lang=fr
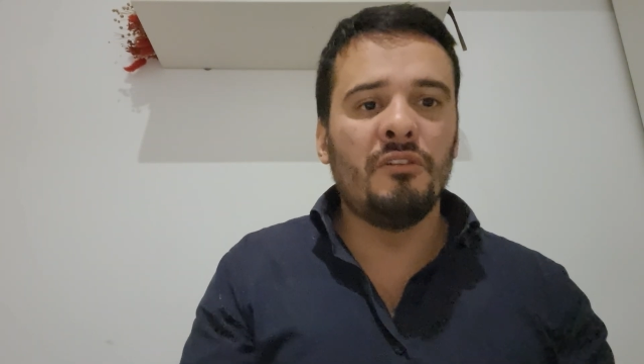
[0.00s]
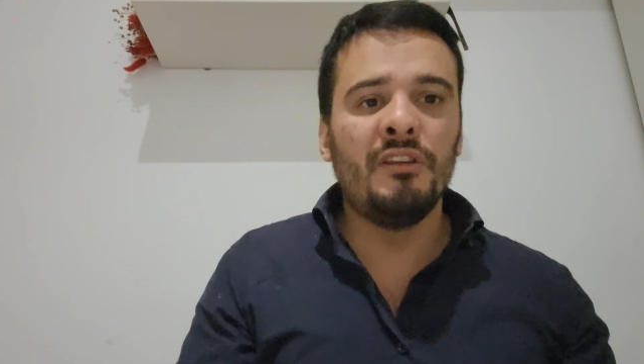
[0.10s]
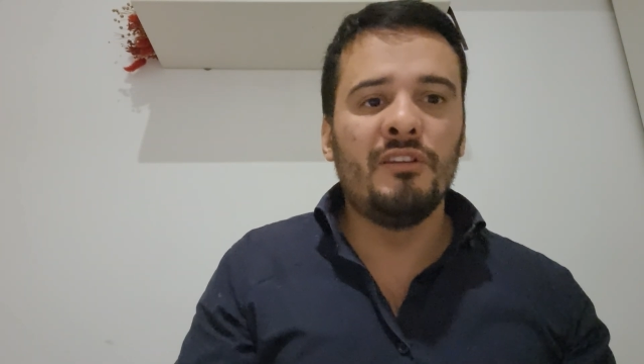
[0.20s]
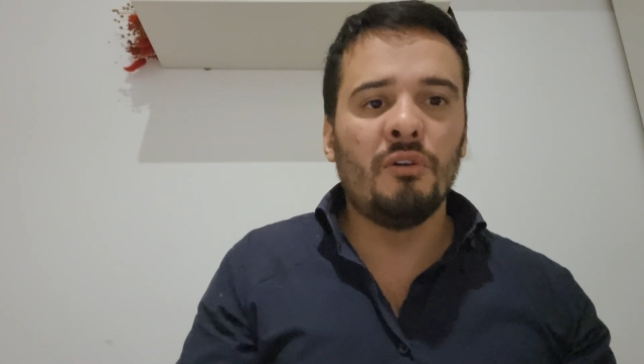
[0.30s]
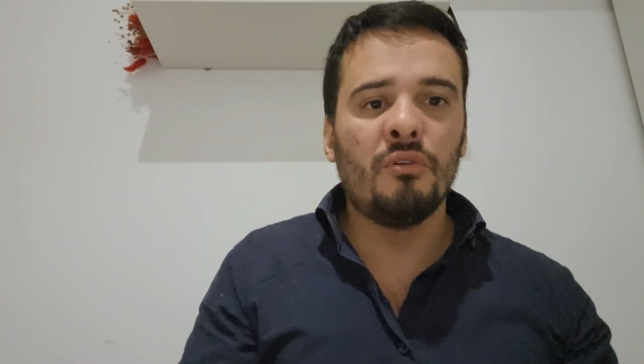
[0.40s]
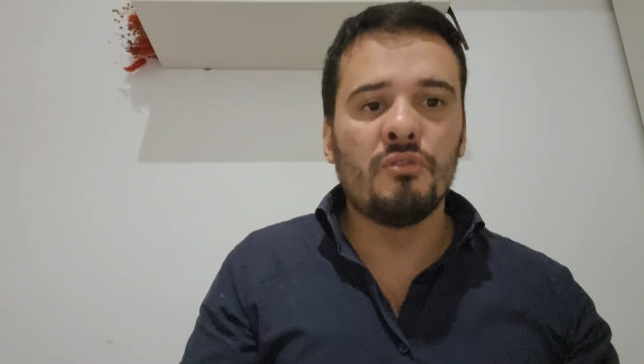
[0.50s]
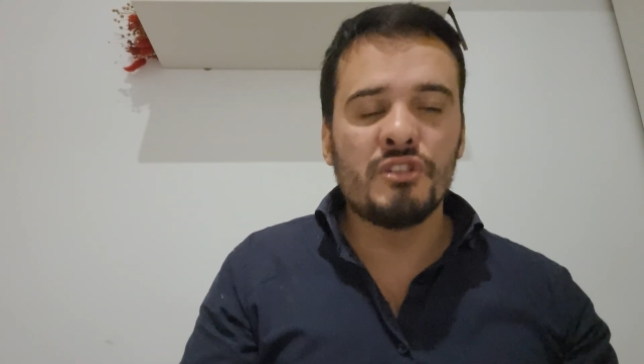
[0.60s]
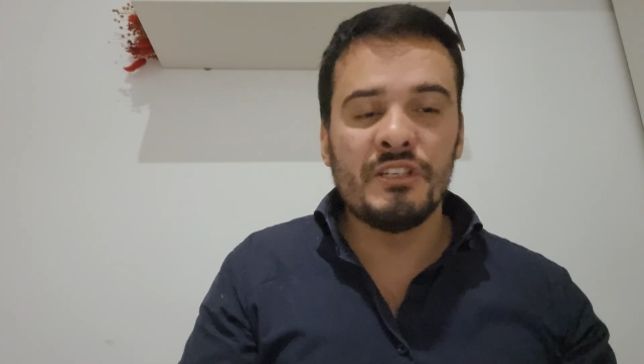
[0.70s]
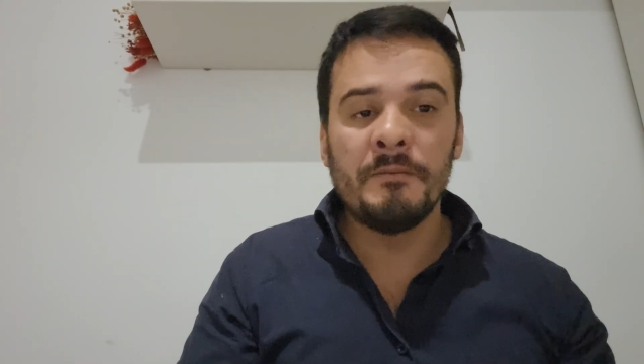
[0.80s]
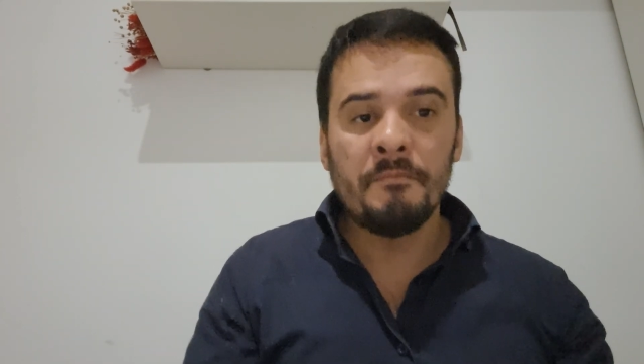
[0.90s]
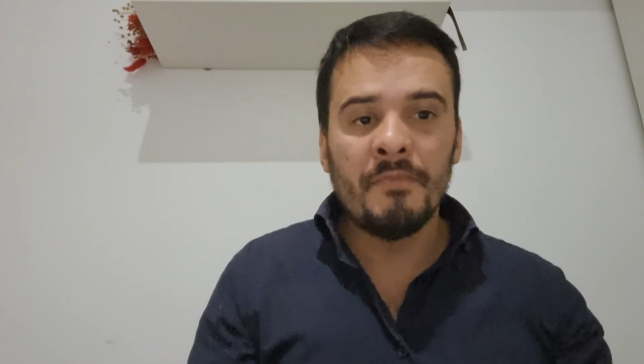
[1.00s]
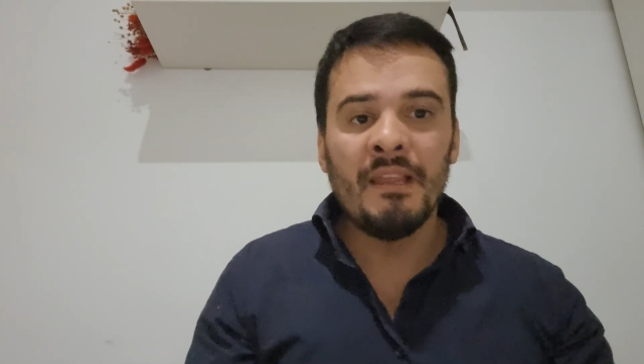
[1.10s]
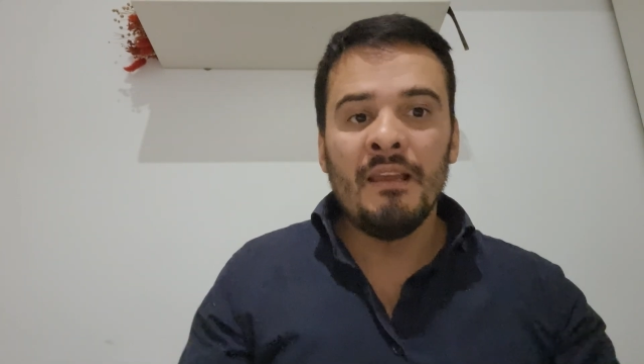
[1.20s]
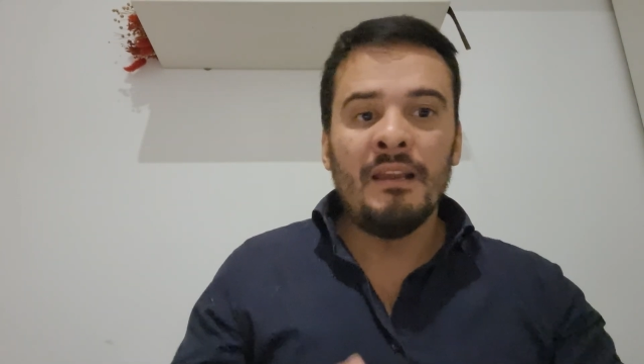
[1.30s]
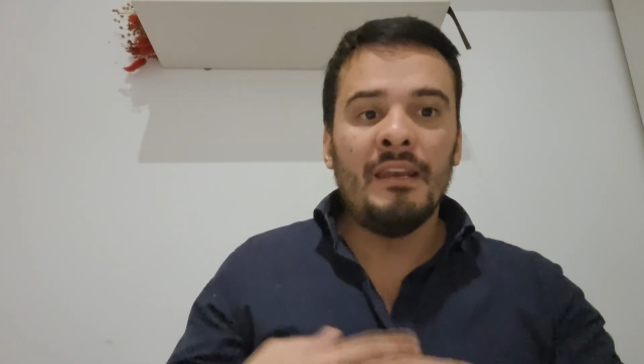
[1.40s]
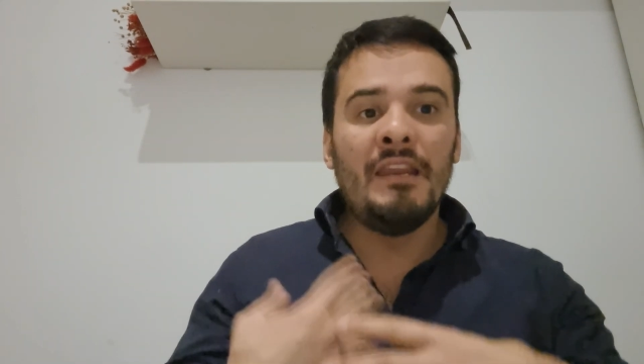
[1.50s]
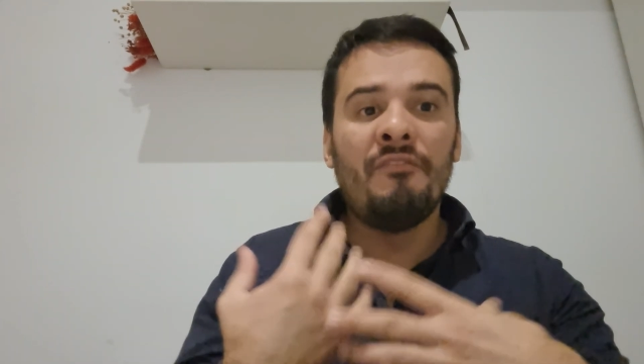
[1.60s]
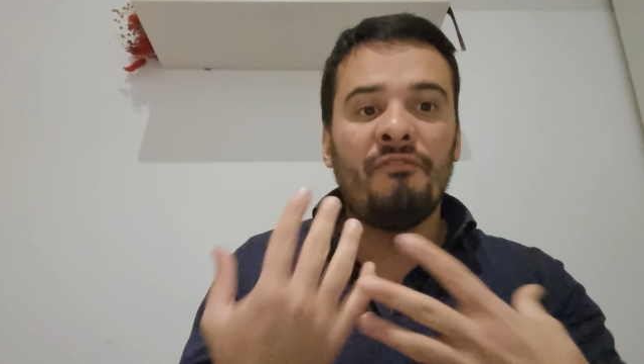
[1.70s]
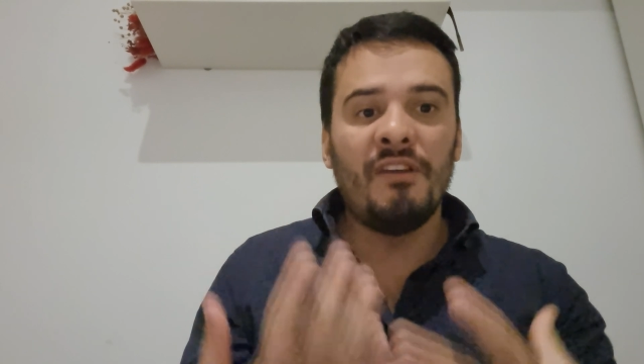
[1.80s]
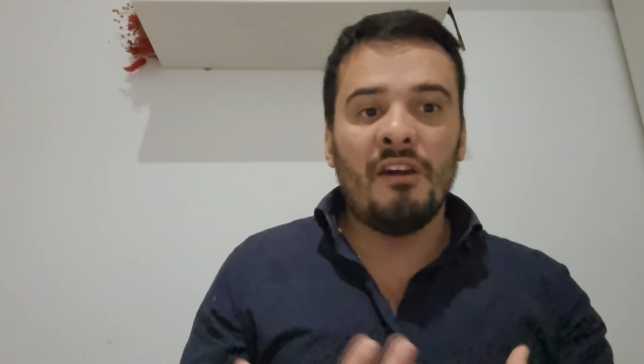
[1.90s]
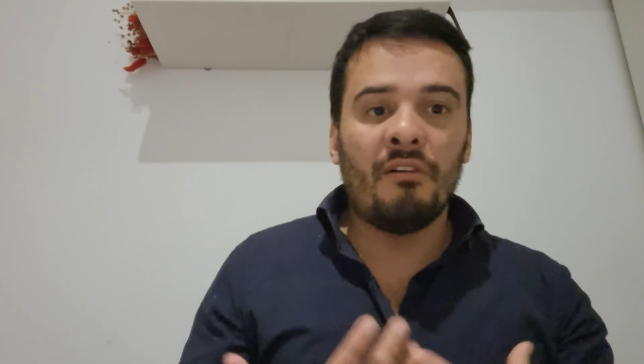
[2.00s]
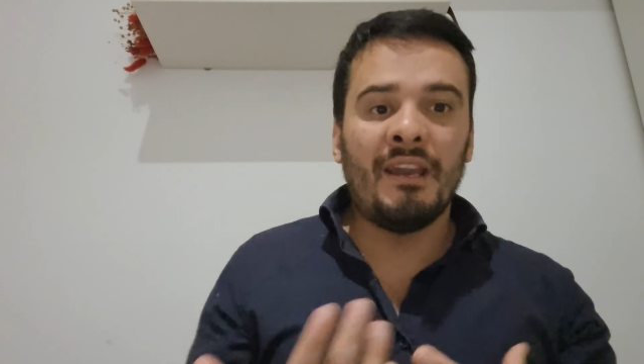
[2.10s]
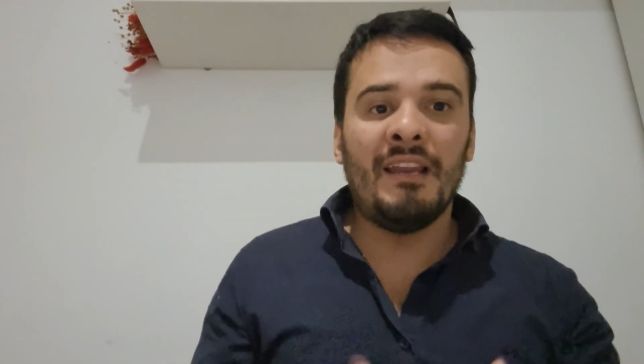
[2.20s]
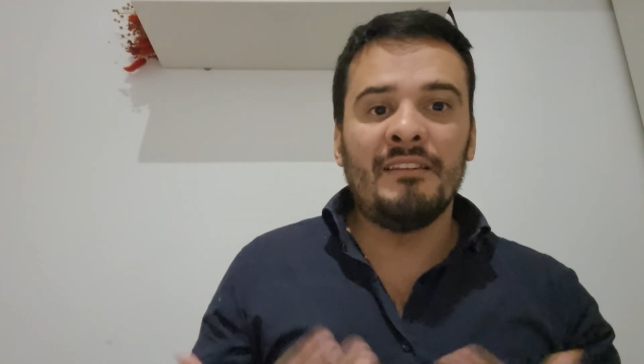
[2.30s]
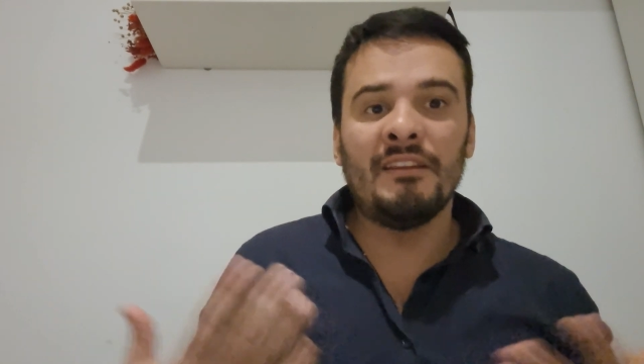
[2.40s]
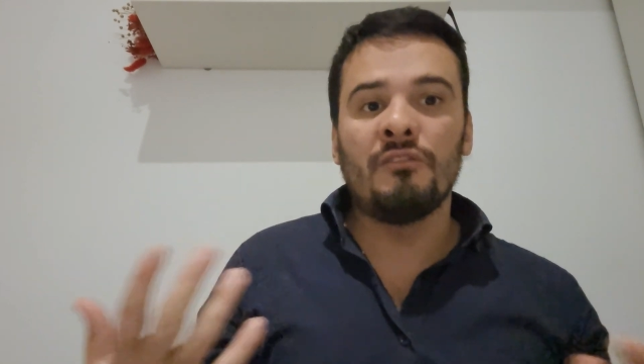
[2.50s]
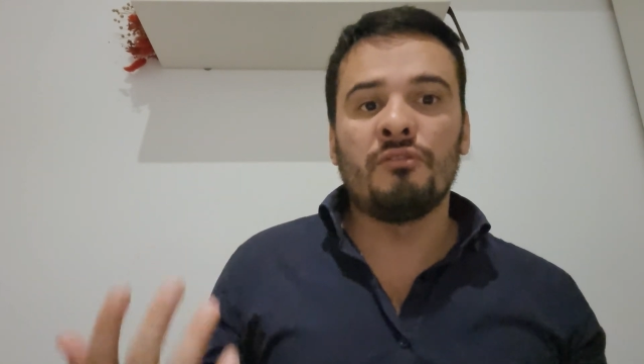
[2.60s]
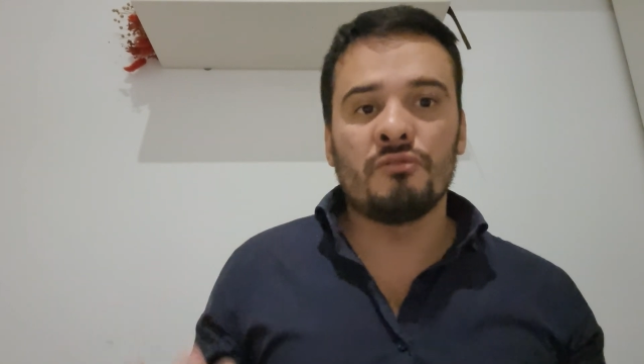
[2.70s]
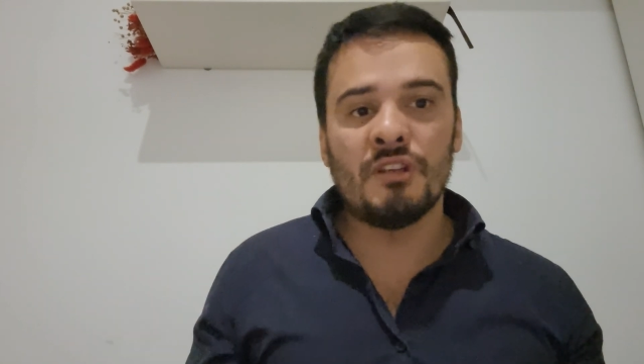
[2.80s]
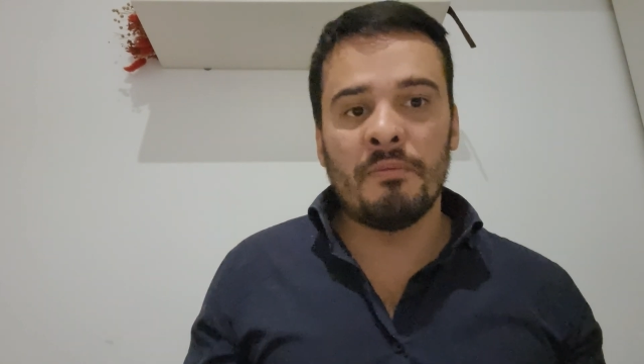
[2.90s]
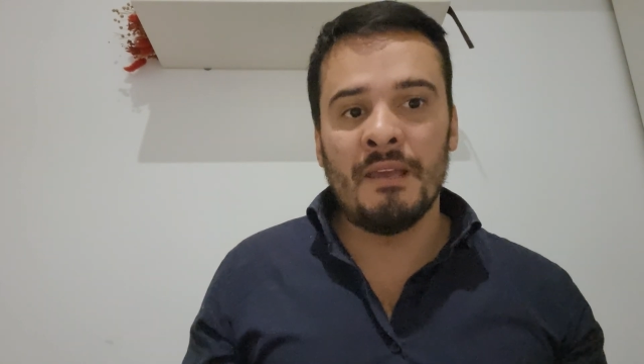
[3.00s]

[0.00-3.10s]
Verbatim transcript: l'idéologie. Les faits, en réalité, ne sont jamais